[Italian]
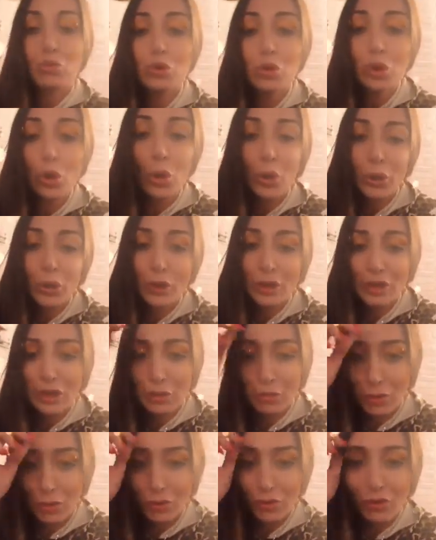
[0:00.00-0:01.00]
un giorno
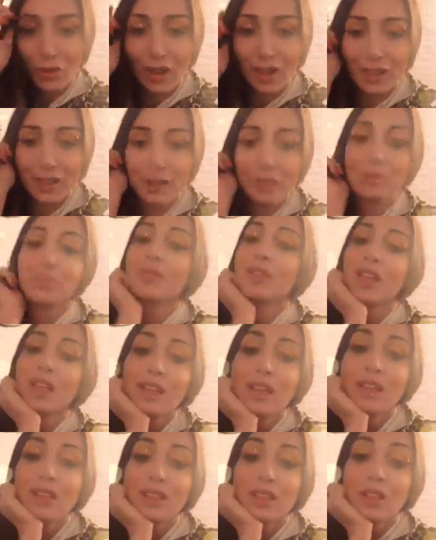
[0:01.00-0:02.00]
si può fare.
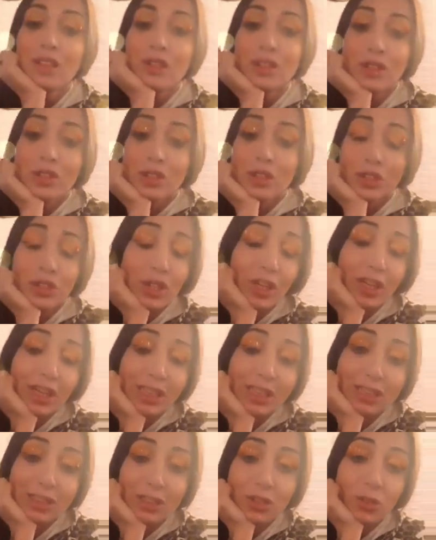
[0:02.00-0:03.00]
No
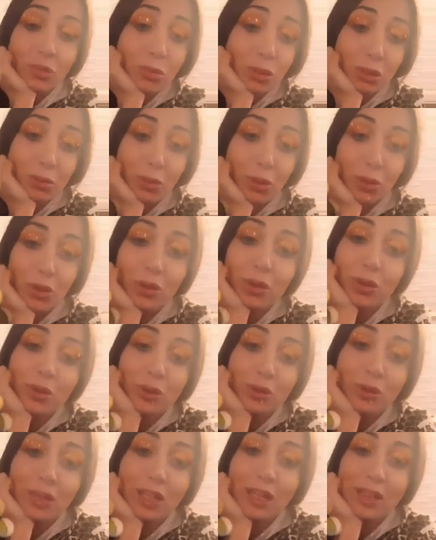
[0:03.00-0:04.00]
ragazzi non mi spoglio
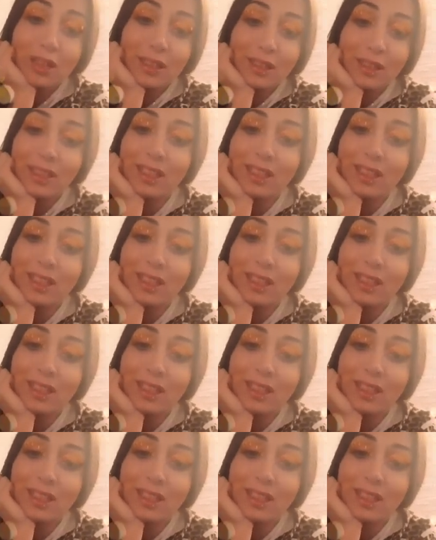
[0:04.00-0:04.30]
nuda,